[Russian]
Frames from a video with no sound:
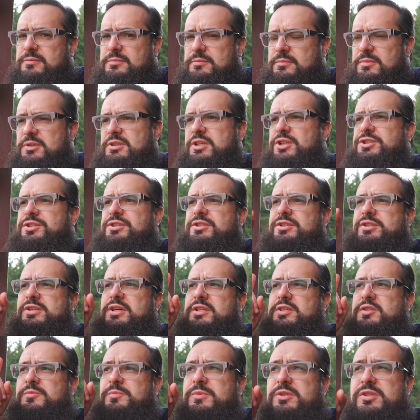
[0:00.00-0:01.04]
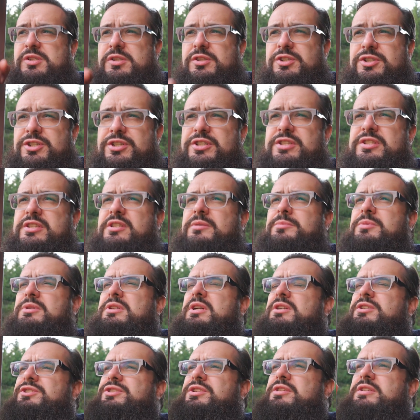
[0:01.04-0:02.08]
Мы должны искать смысл жизни, мы
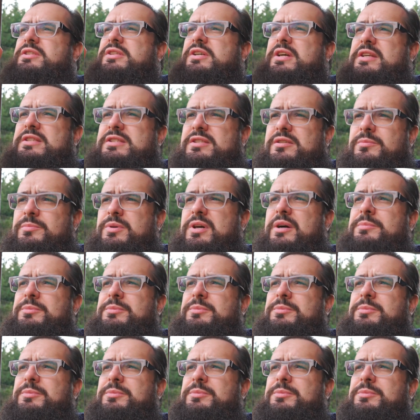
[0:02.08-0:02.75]
должны искать себя,